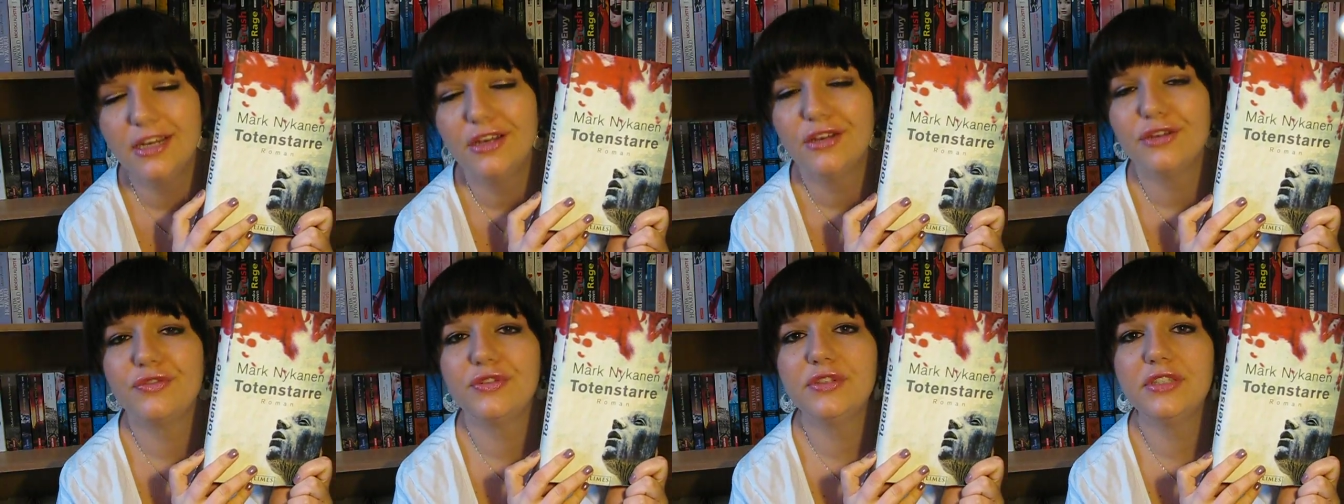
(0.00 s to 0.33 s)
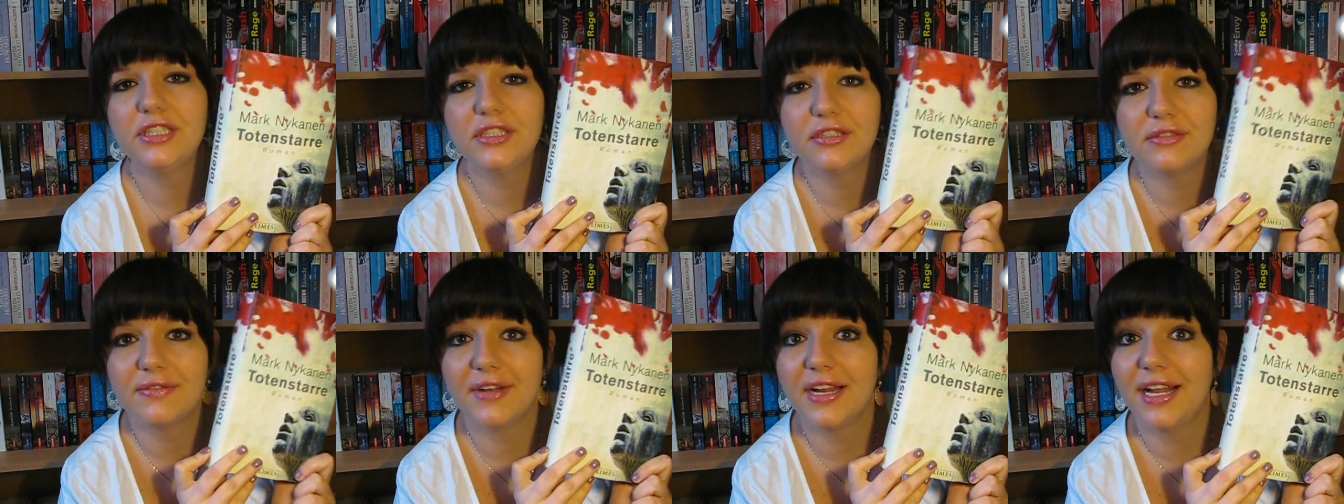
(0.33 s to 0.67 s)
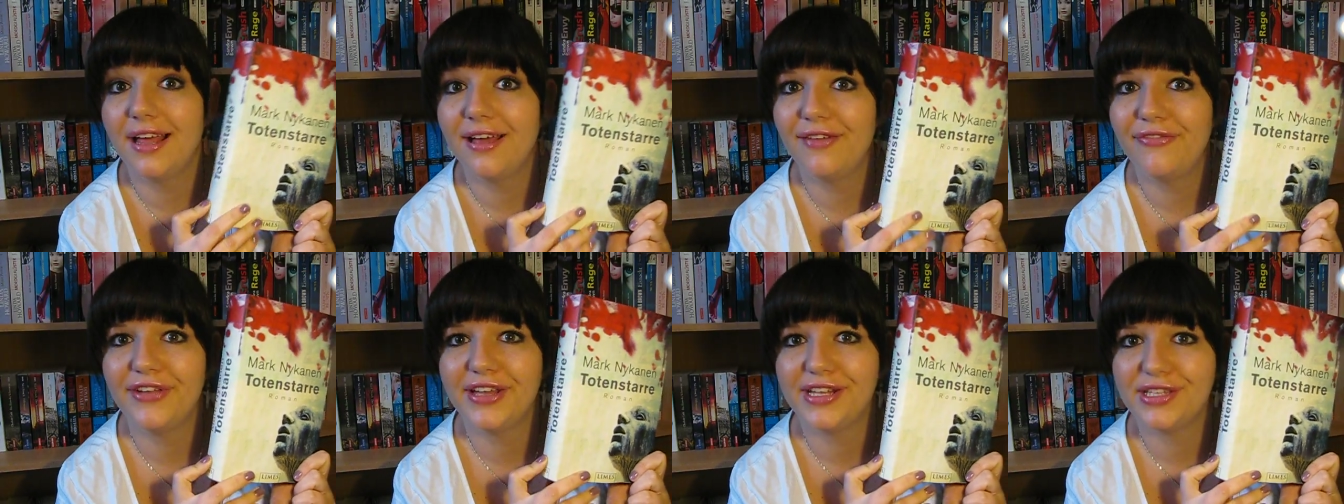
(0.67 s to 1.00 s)
Für die
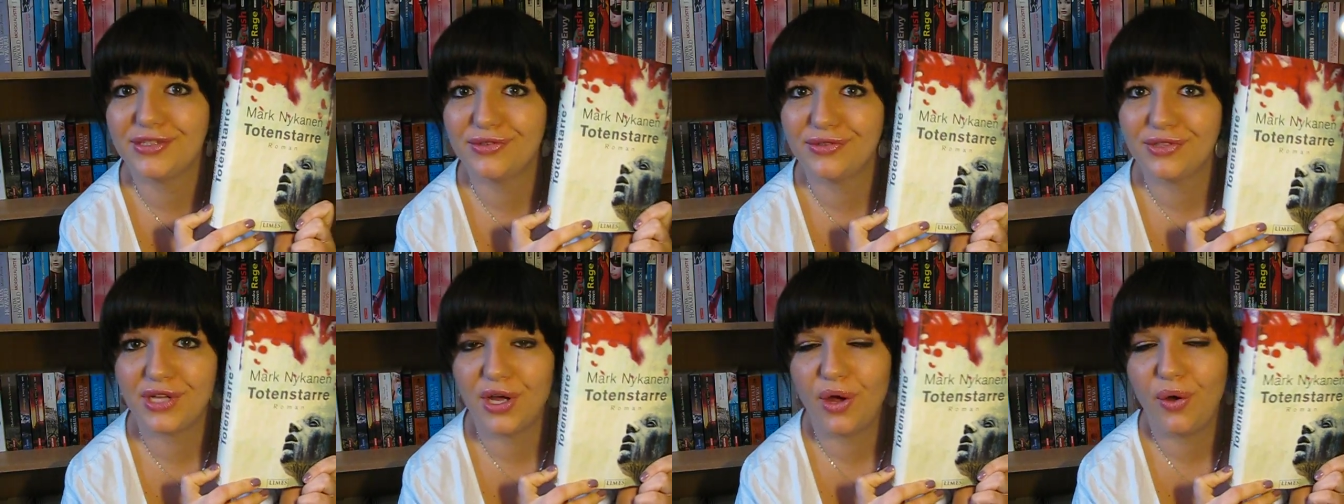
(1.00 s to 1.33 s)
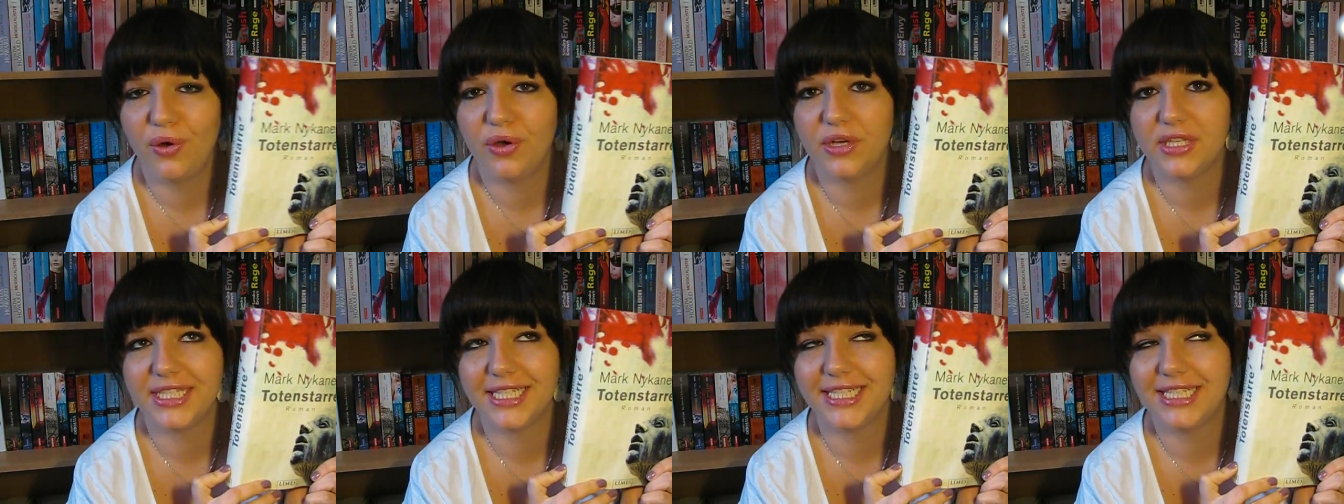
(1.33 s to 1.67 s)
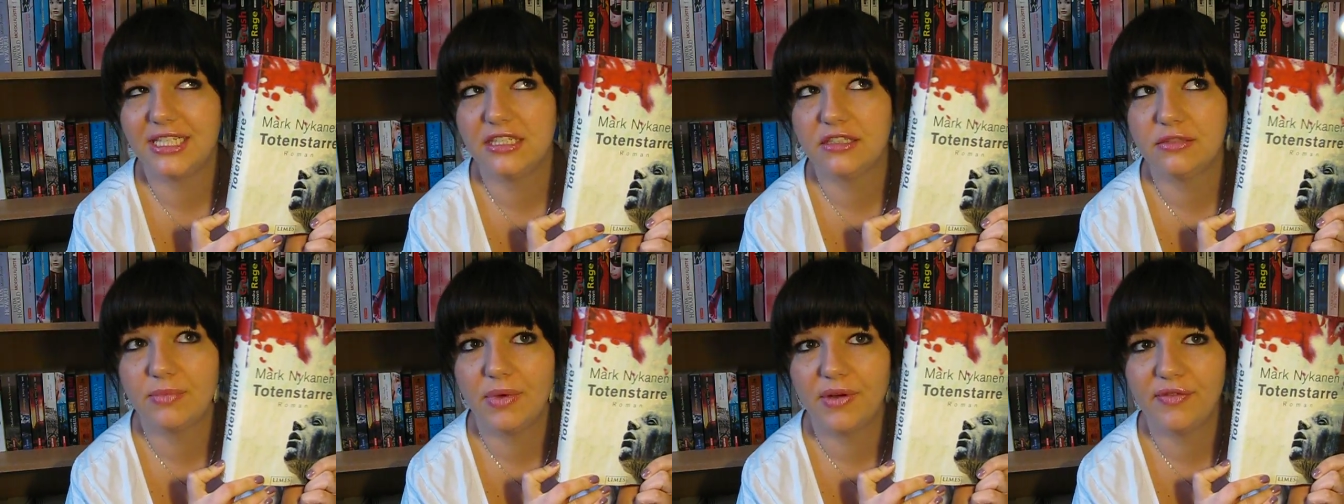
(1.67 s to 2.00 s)
Thriller-Fans unter euch
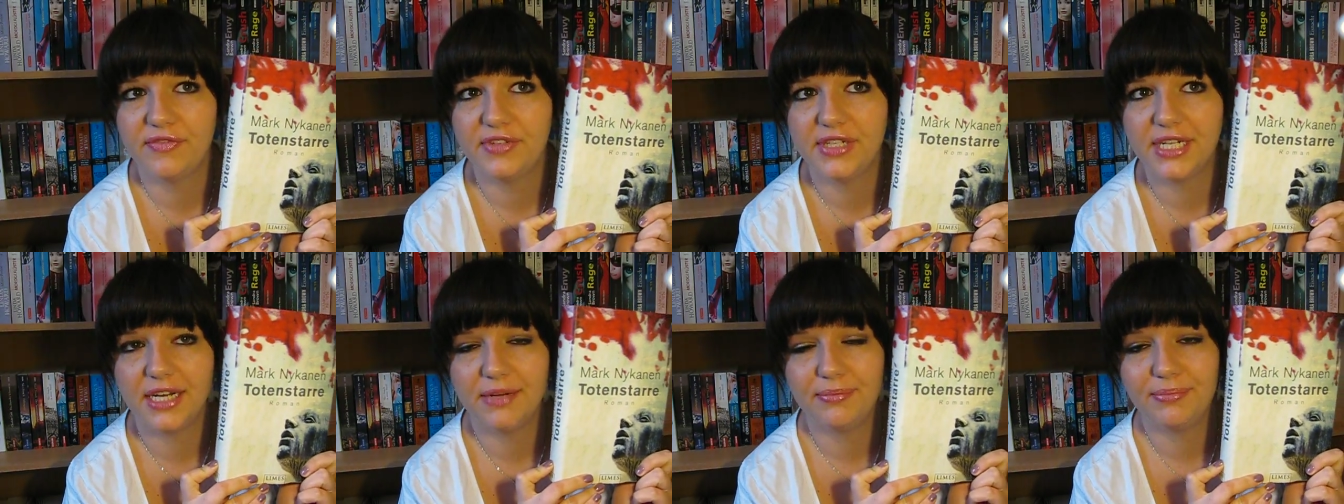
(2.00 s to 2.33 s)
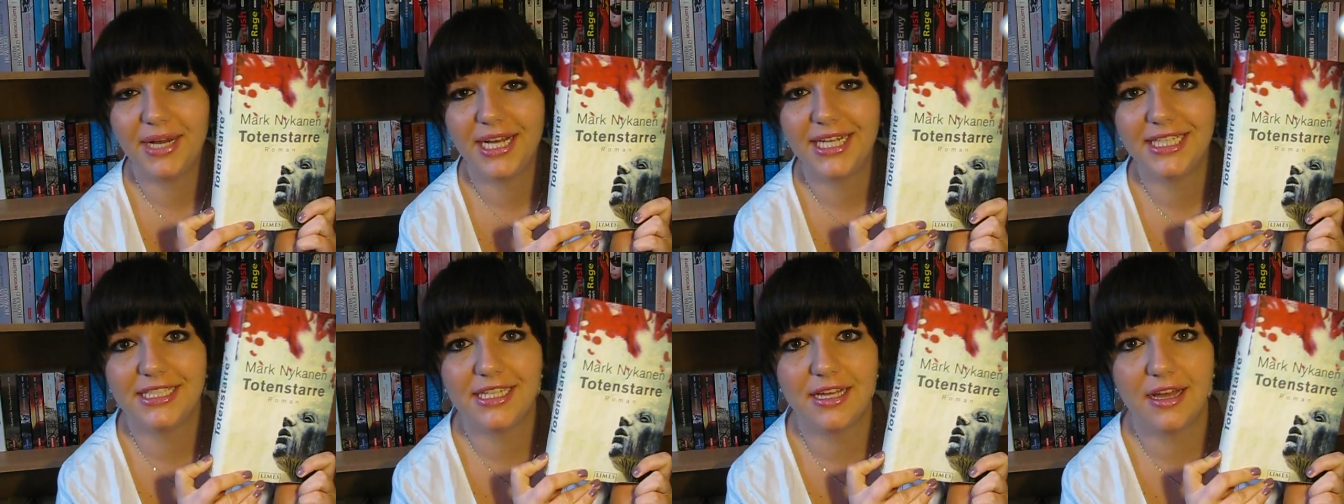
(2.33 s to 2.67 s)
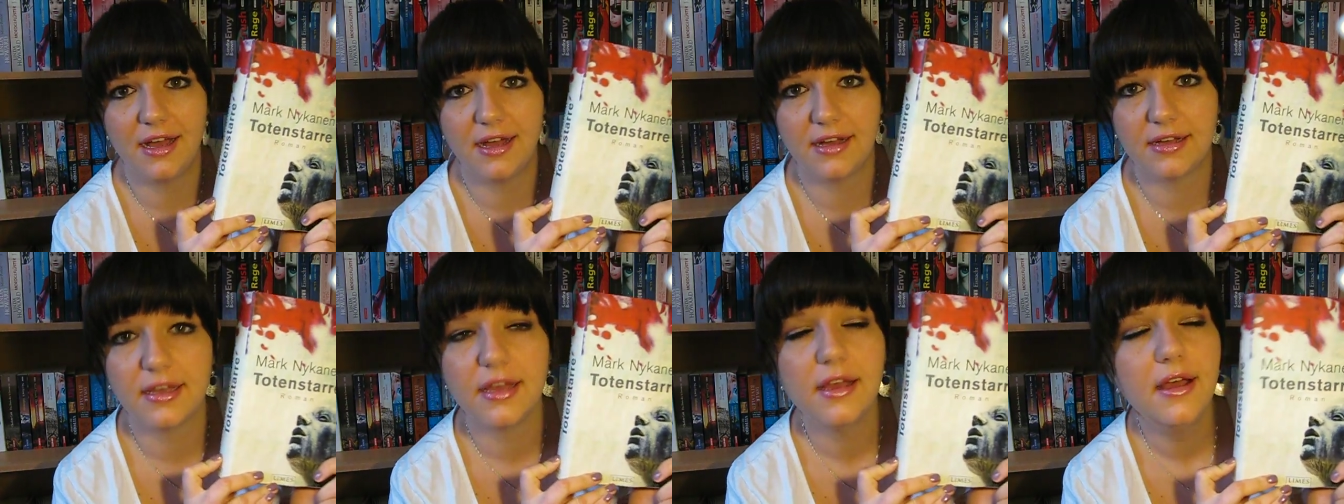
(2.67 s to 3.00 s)
endlich mal wieder ein
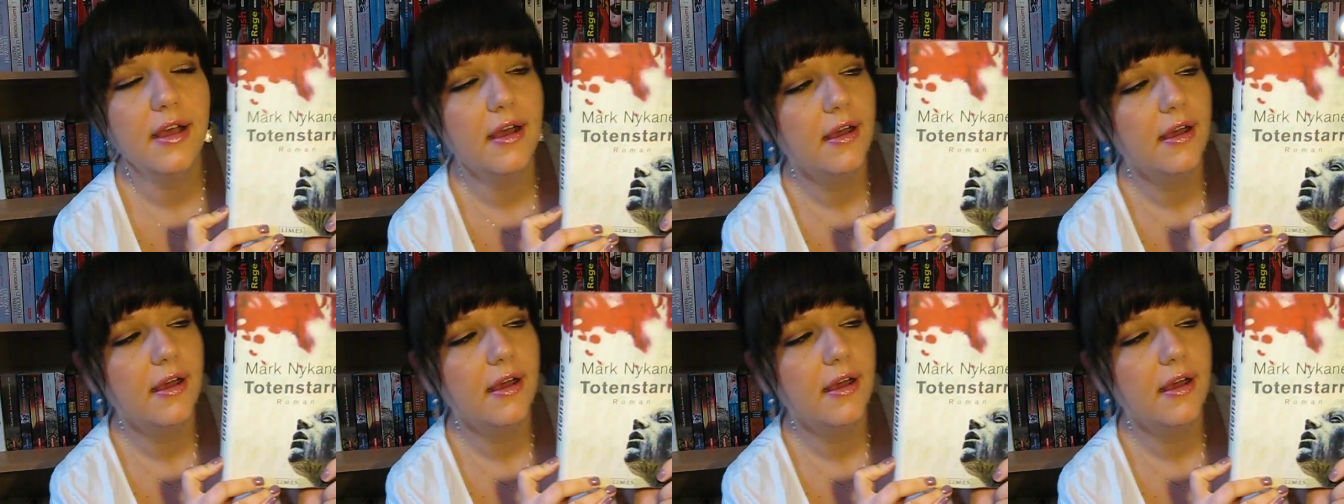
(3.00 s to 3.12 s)
Beitrag.